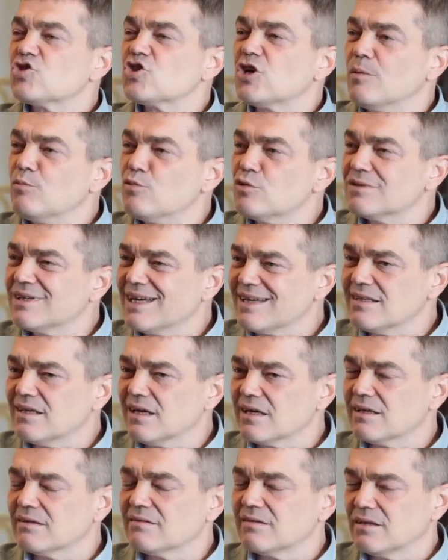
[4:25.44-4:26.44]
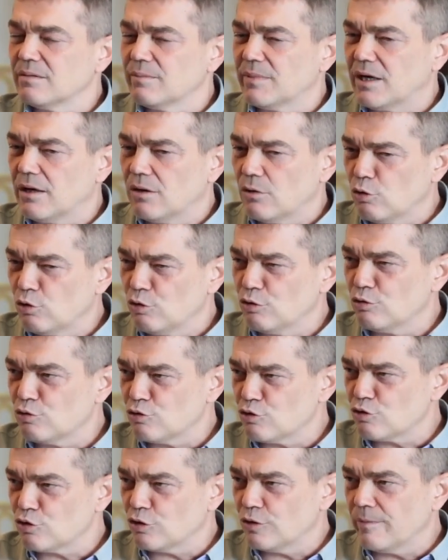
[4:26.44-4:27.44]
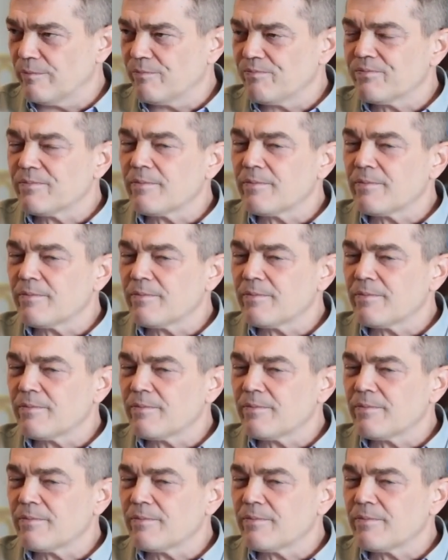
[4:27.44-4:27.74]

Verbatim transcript: çamurdan yaratılma olgusu